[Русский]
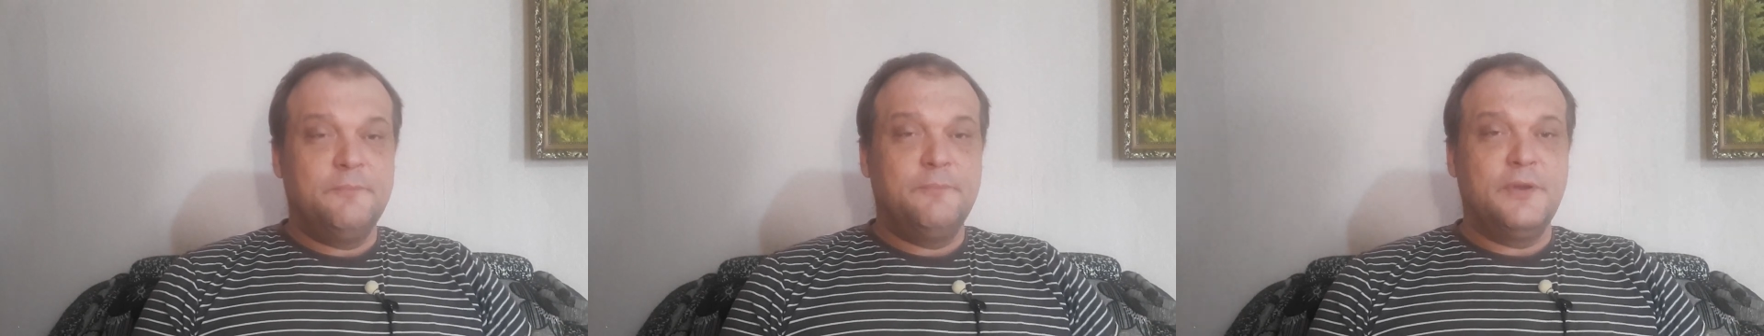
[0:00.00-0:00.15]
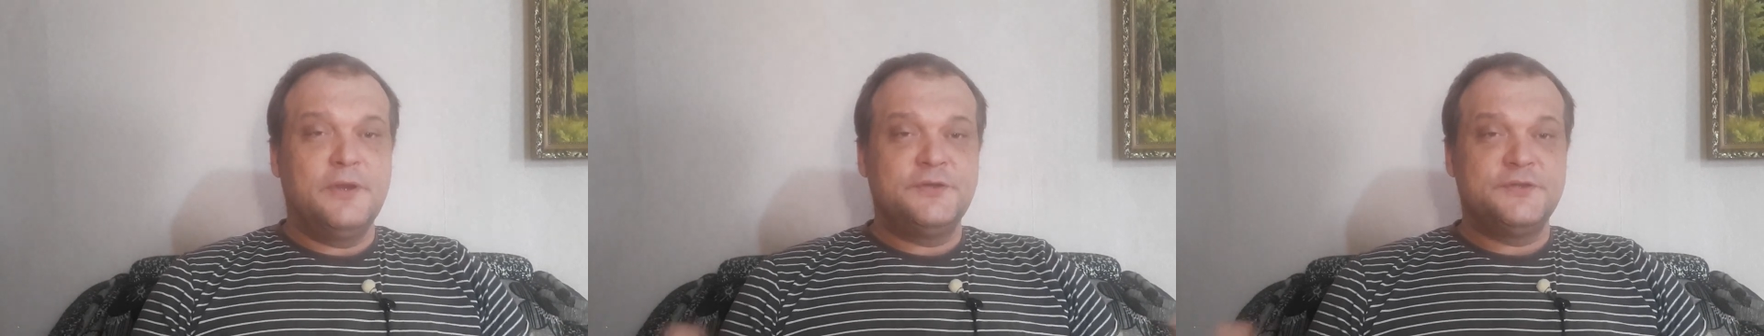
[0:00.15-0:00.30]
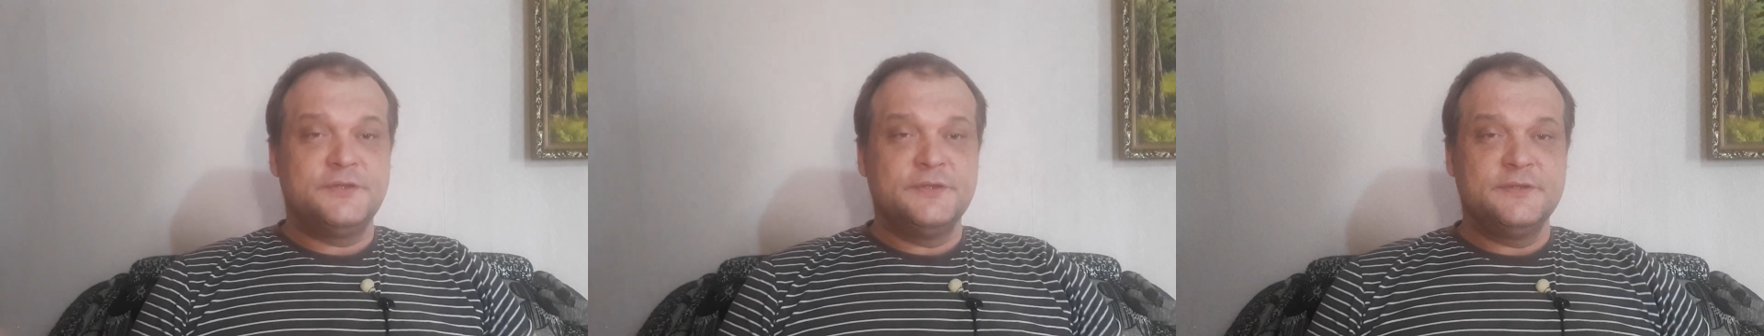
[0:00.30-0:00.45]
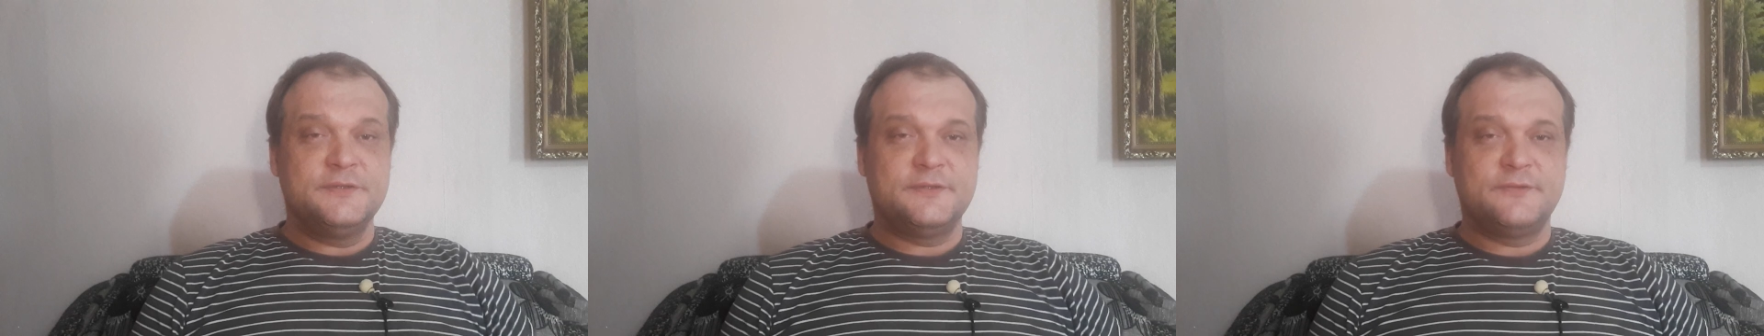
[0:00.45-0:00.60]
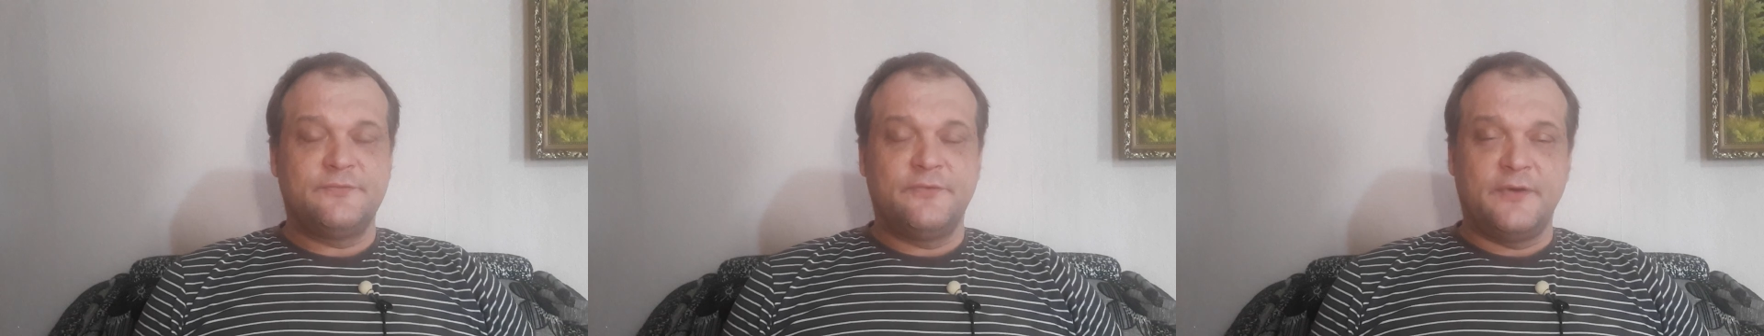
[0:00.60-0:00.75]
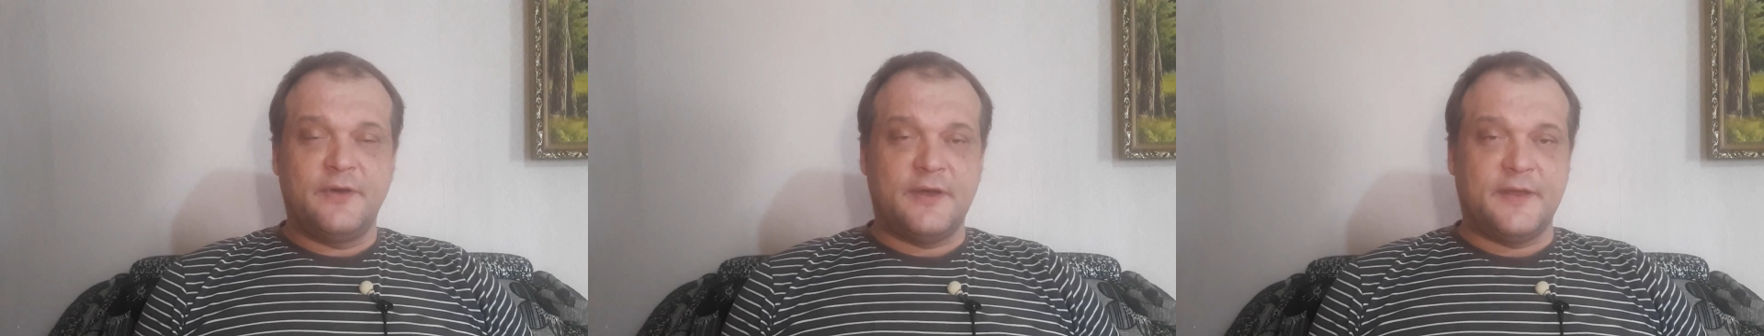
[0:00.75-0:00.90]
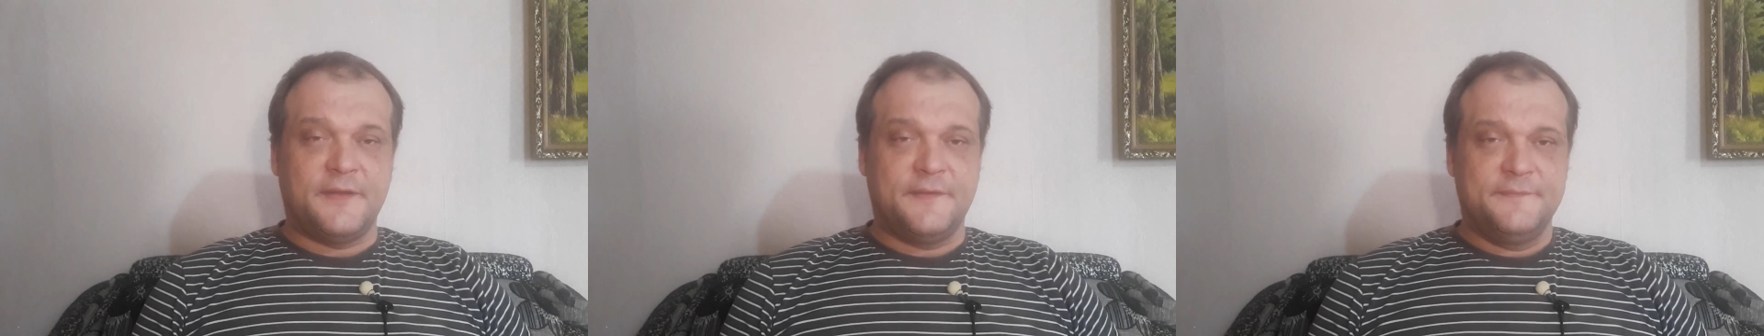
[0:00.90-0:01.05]

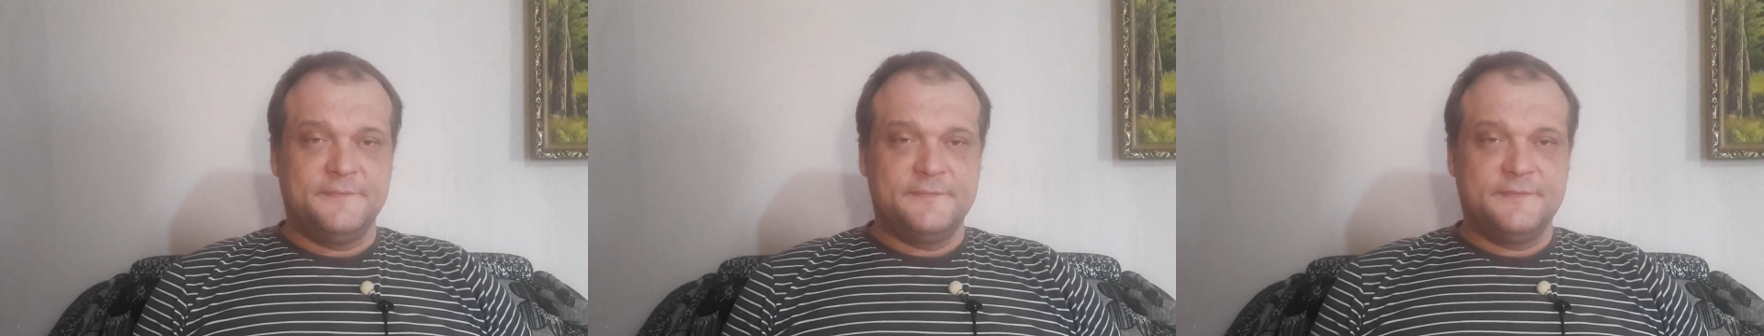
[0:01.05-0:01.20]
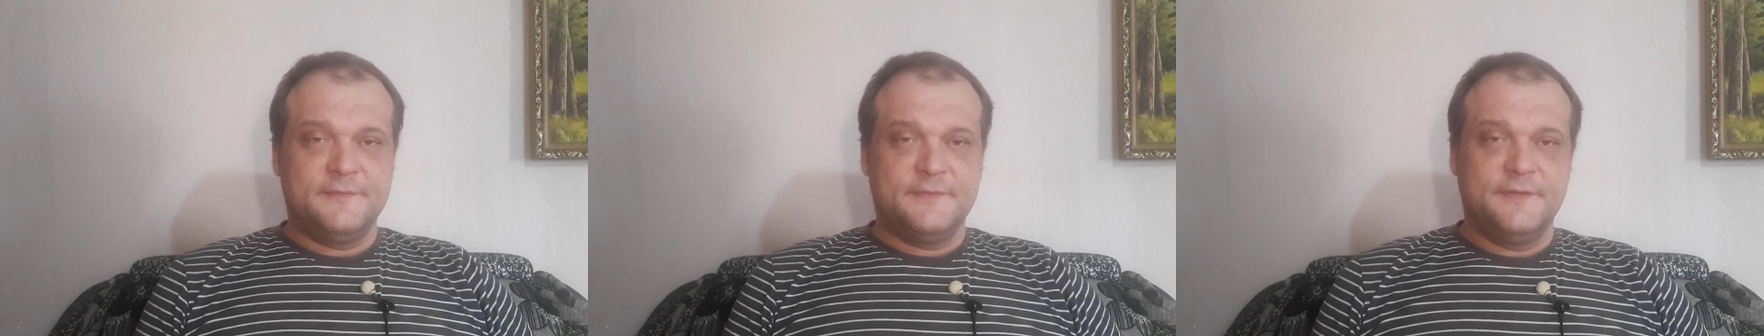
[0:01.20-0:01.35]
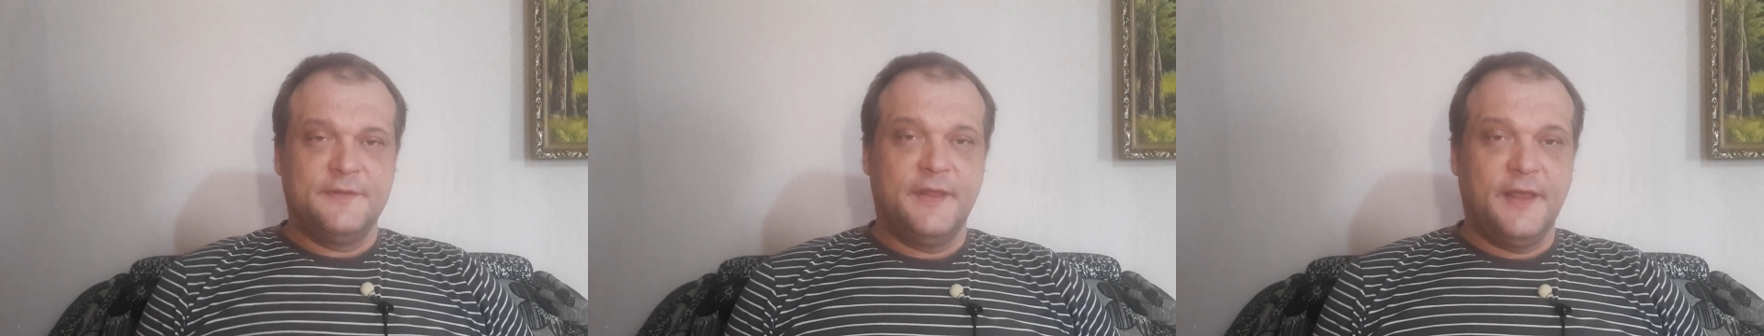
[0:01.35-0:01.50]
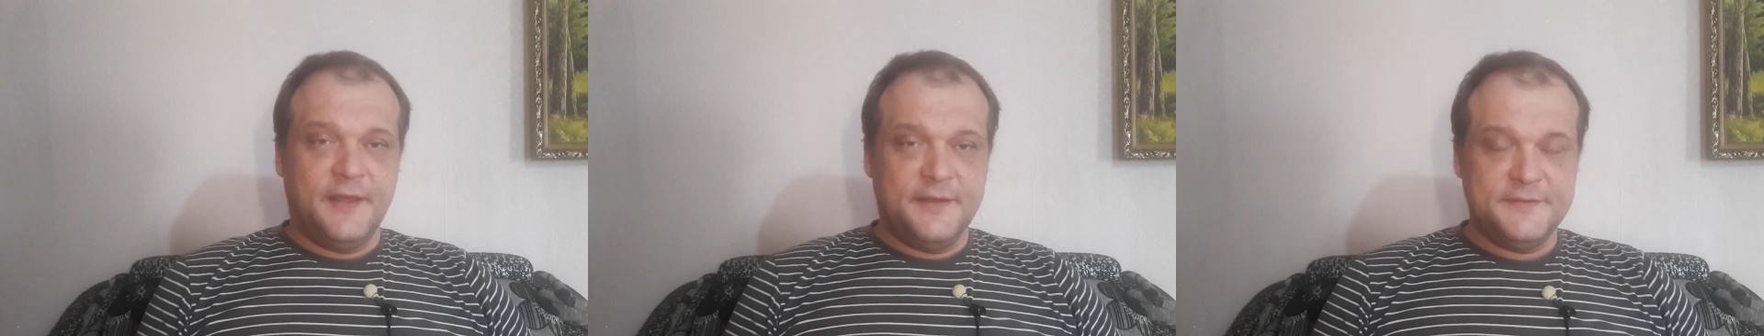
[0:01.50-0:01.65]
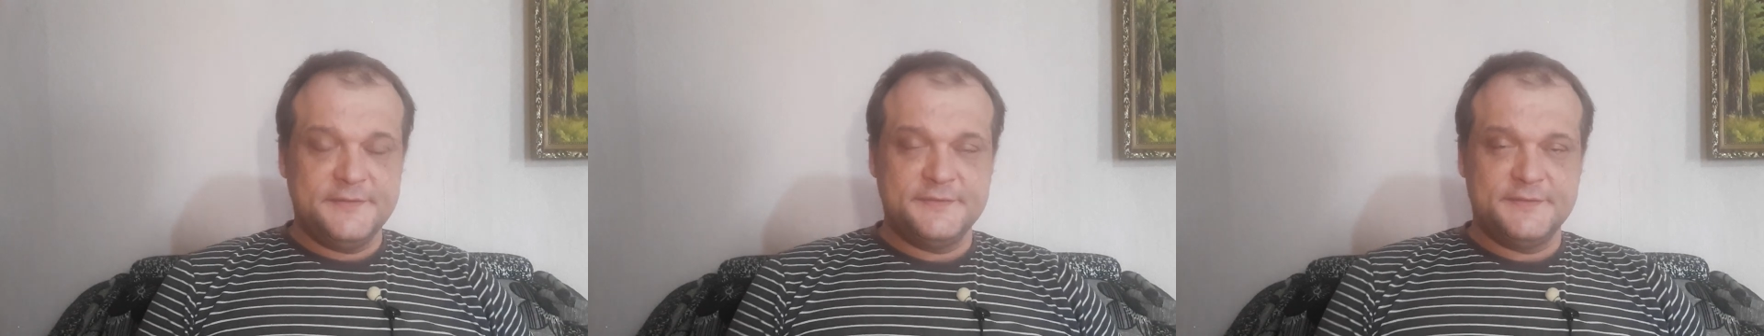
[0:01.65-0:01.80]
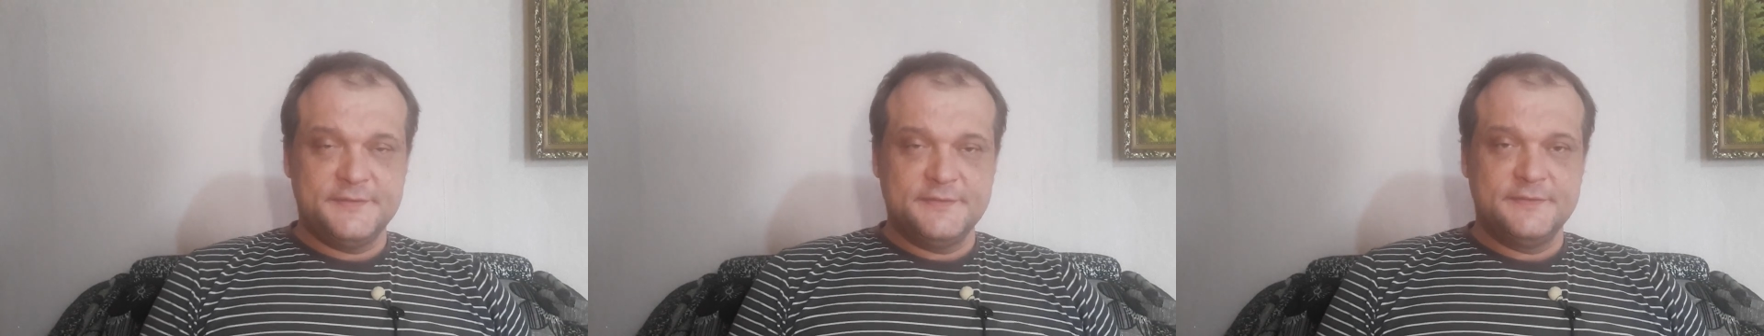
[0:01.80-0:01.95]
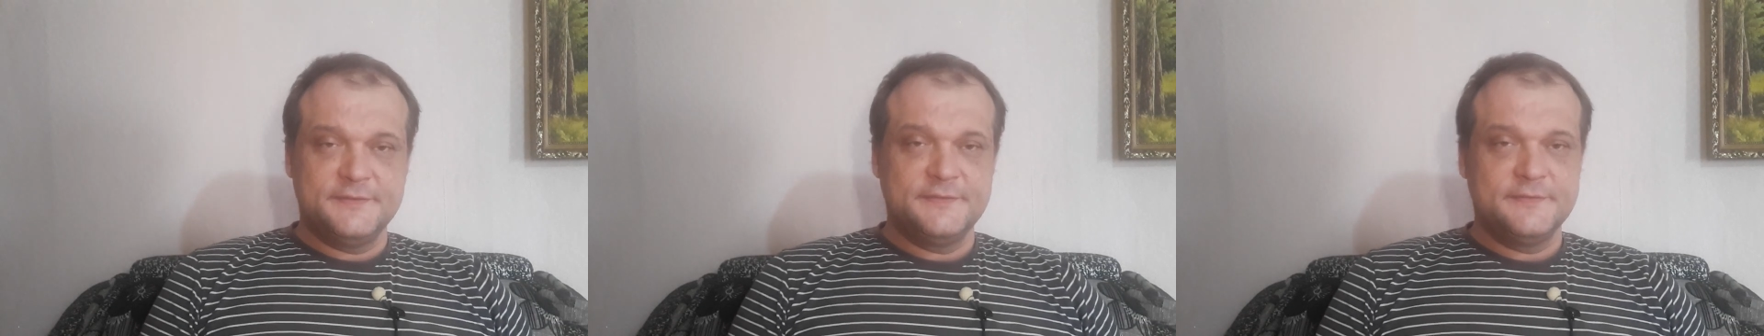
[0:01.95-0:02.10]
большинства нас,